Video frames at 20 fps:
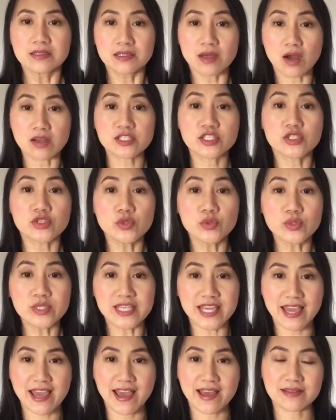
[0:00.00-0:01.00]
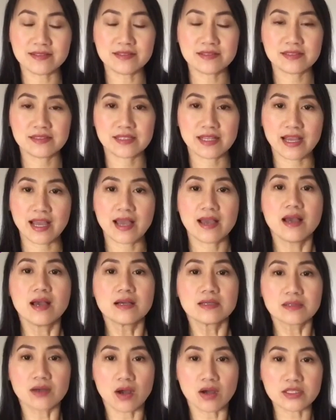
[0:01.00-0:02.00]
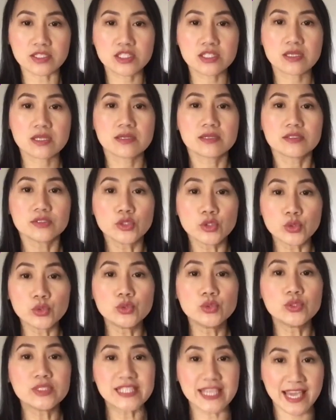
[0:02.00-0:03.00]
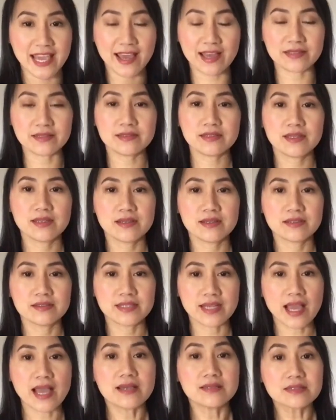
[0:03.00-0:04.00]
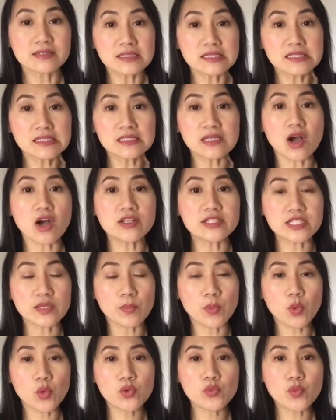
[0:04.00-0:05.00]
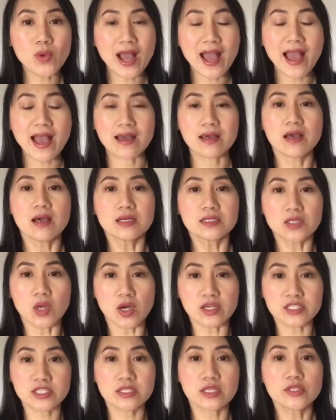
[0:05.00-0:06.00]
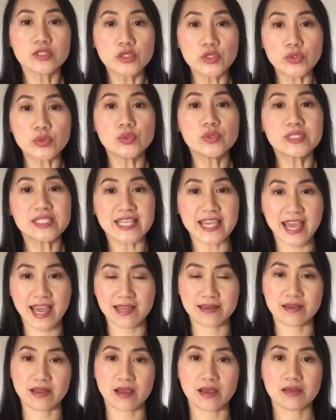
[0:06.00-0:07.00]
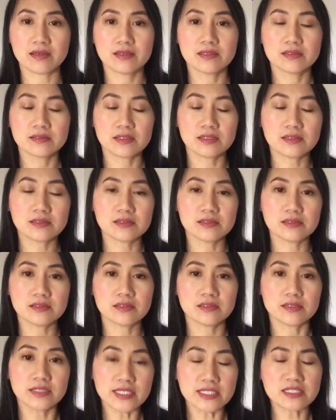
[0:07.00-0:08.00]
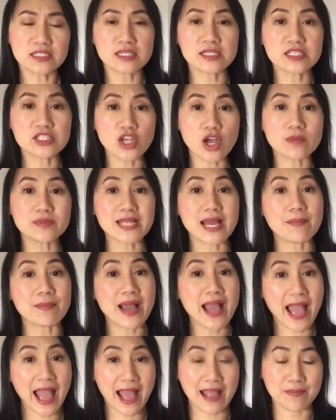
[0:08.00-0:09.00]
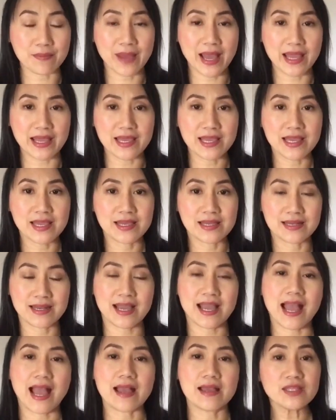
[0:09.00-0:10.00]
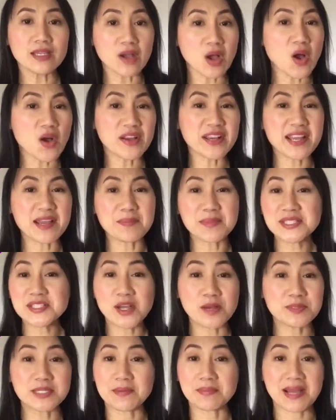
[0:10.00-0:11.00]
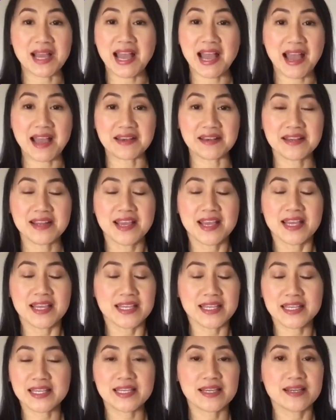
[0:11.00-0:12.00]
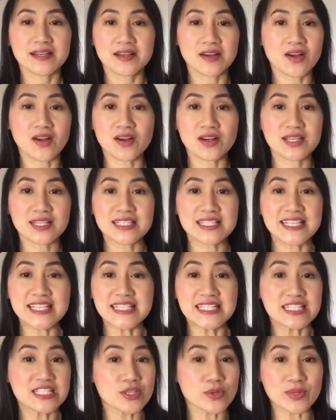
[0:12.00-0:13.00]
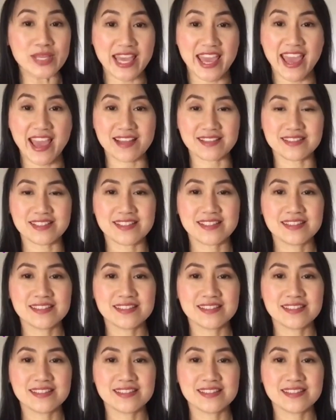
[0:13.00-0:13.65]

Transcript: k o ส s du gern นะคะ k o ส s du gern นะคะ หรือออนจะพูดว่า koks du gern เนี่ยก็คือเอ้ย เธอชอบทำอาหารไหมนะคะ อย่างออนเนี่ยไม่ชอบทำอาหาร ich koche nicht so gern